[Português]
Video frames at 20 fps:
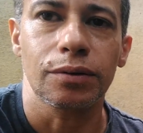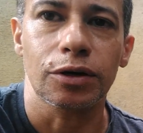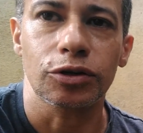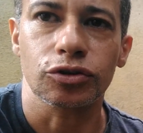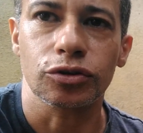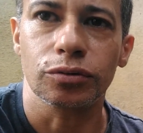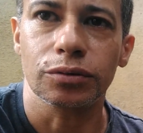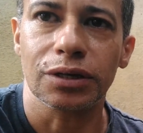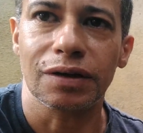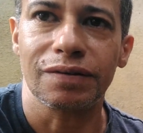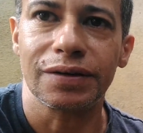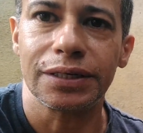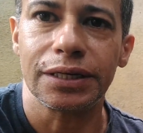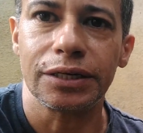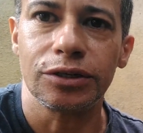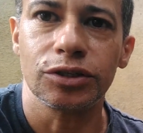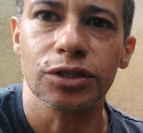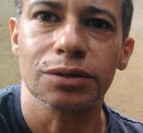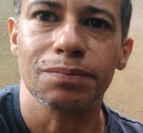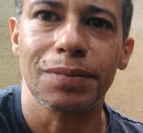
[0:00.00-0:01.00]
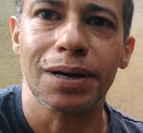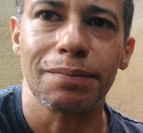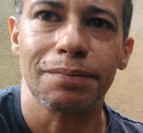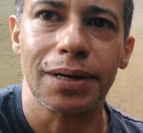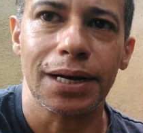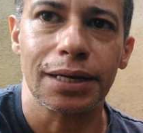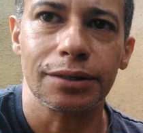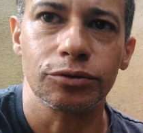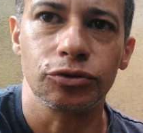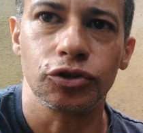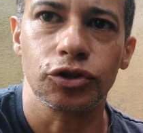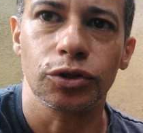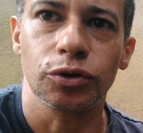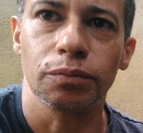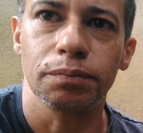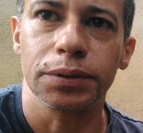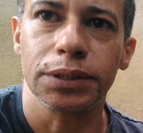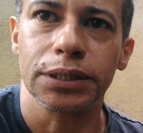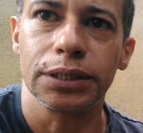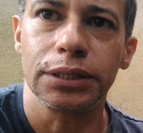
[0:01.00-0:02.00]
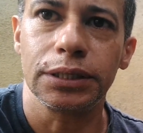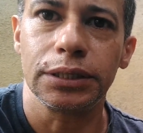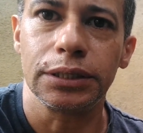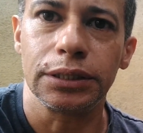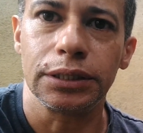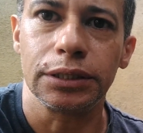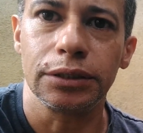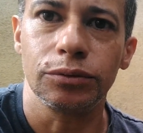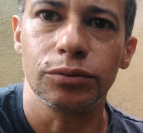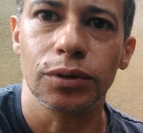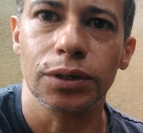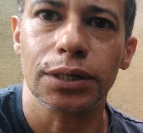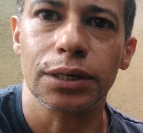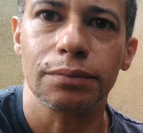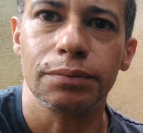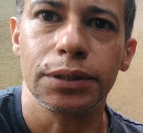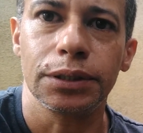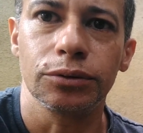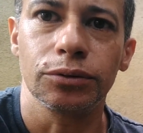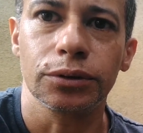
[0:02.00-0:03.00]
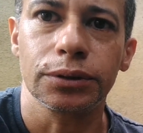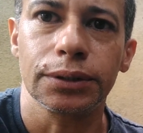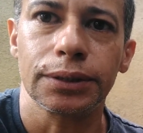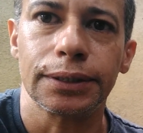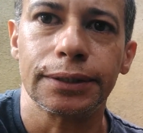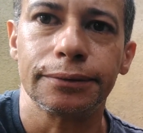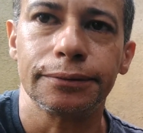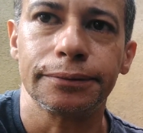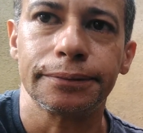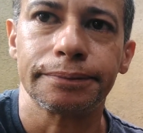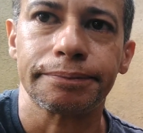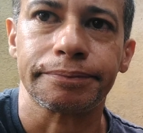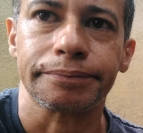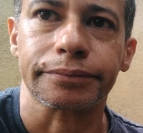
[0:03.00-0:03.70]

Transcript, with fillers: Acho que não estava nem desmamado de tão pequenininho, eu acabei adotando.